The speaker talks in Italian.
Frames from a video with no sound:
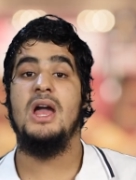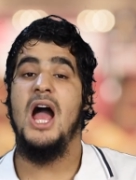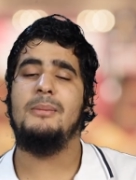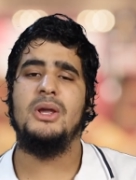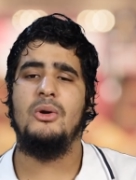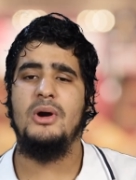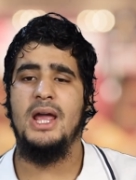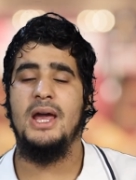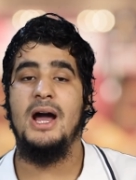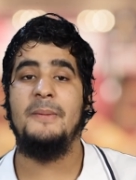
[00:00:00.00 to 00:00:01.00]
Abi
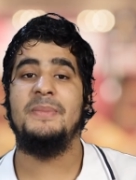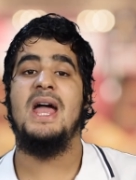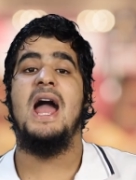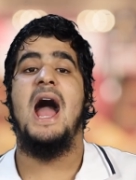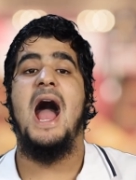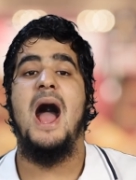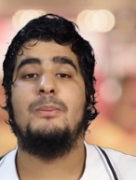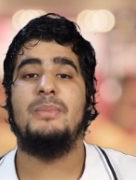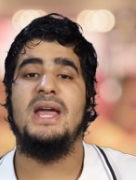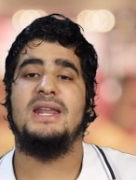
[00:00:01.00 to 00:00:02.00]
Huraira
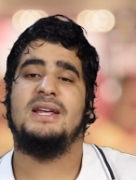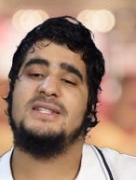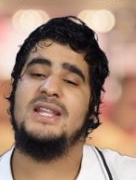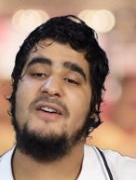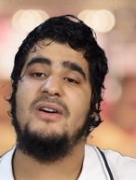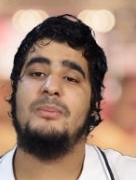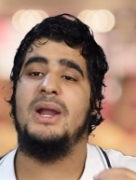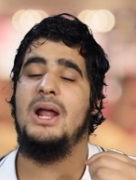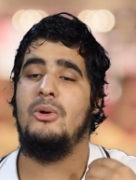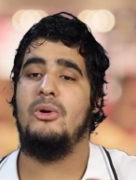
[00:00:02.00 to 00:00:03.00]
appena stava
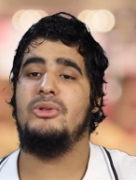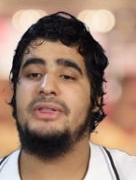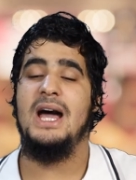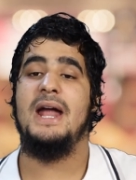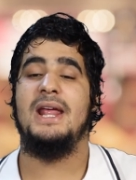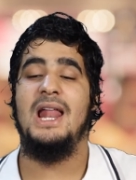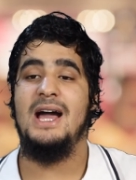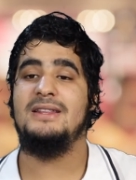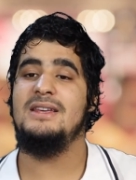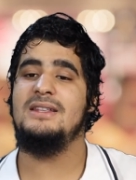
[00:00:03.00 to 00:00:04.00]
per raccontare il
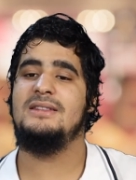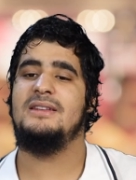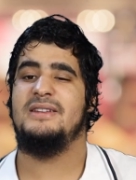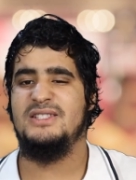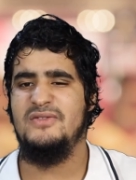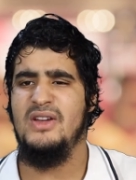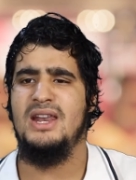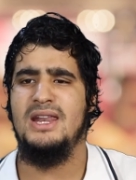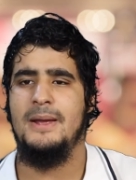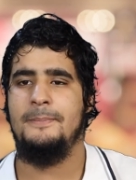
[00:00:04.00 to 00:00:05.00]
hadith
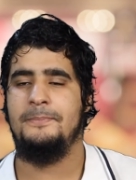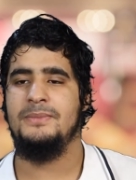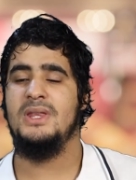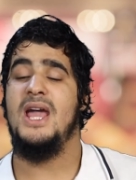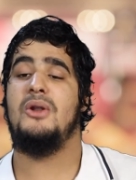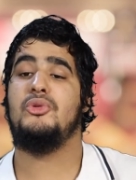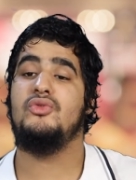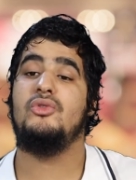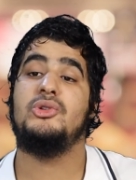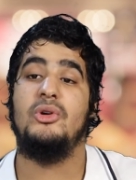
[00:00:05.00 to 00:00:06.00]
svenne e hanno
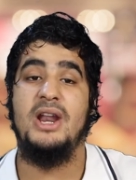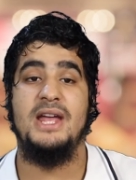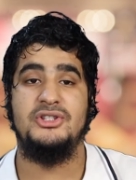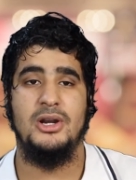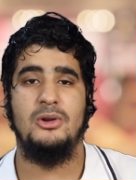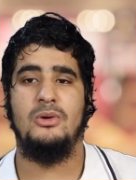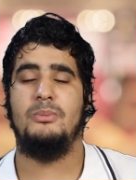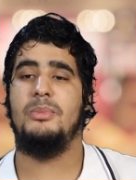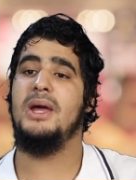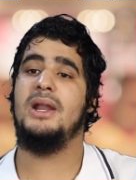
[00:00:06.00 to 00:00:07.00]
dovuto reggerlo
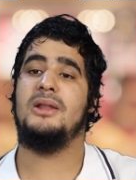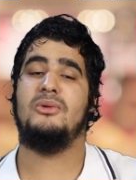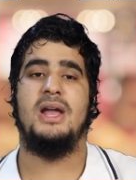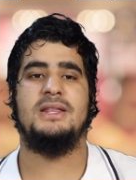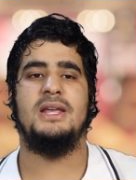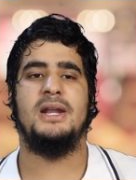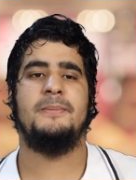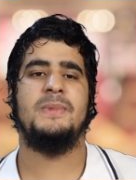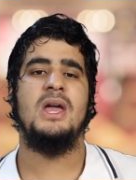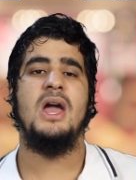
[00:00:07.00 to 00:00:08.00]
per non cadere.
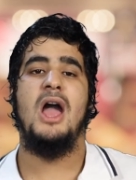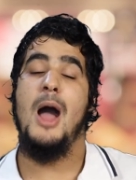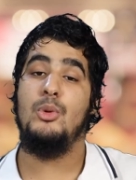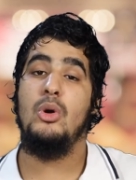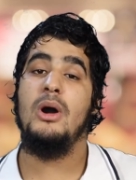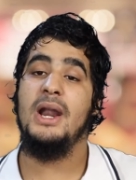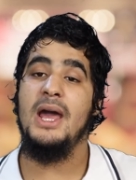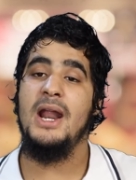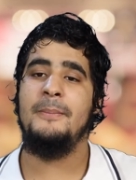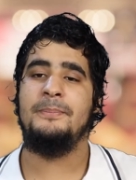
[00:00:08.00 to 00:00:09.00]
Abu
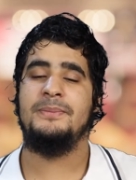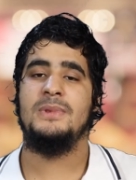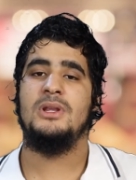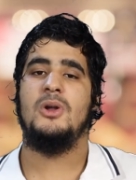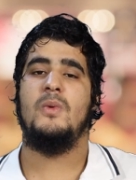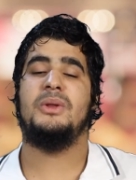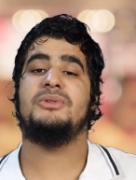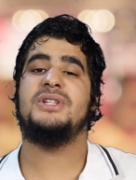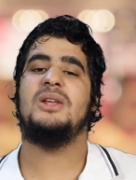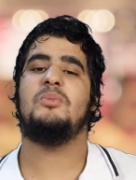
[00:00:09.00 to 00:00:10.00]
Huraira quando
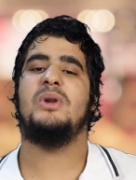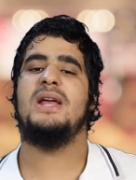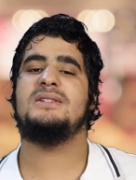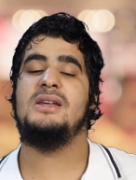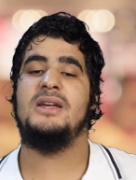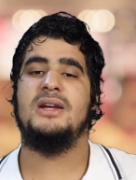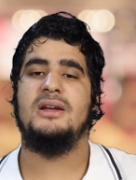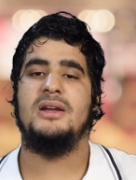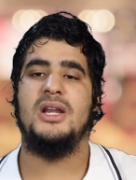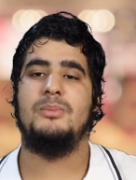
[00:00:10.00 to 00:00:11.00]
si riprese
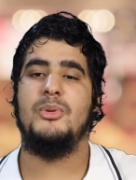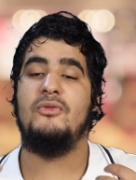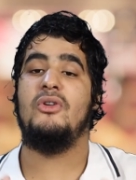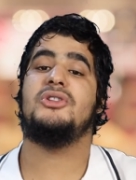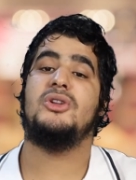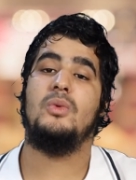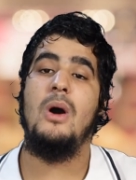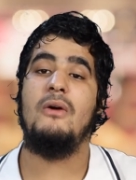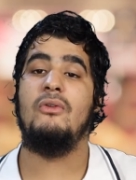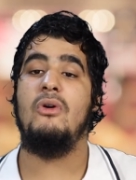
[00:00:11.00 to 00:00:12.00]
riprovò di
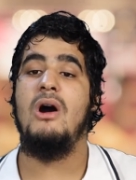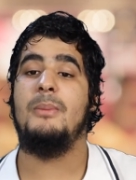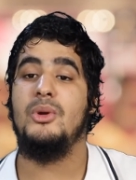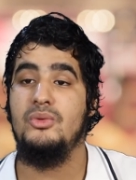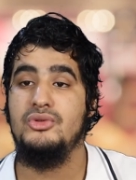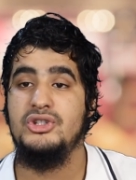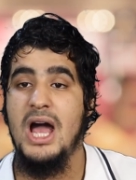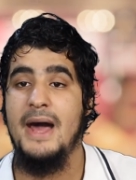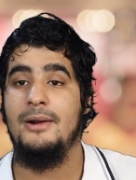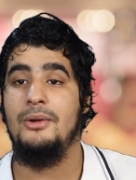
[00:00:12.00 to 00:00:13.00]
nuovo a
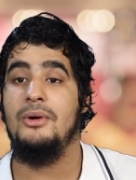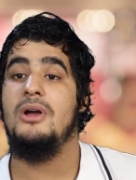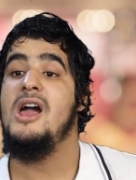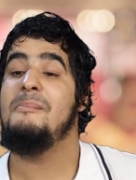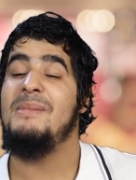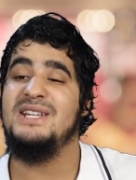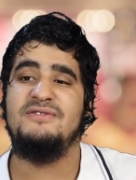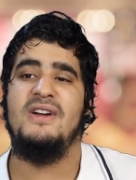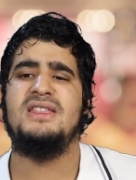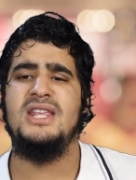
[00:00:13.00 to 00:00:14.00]
pronunciarlo ma
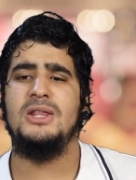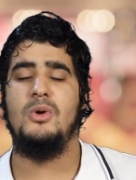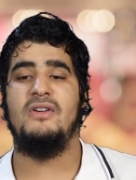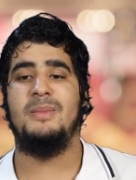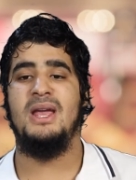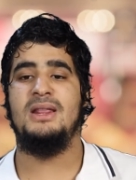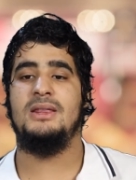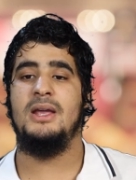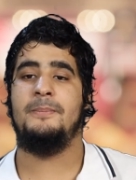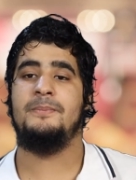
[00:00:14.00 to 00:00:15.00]
svenne
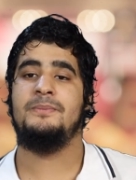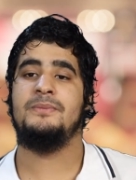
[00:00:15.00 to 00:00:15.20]
nuovamente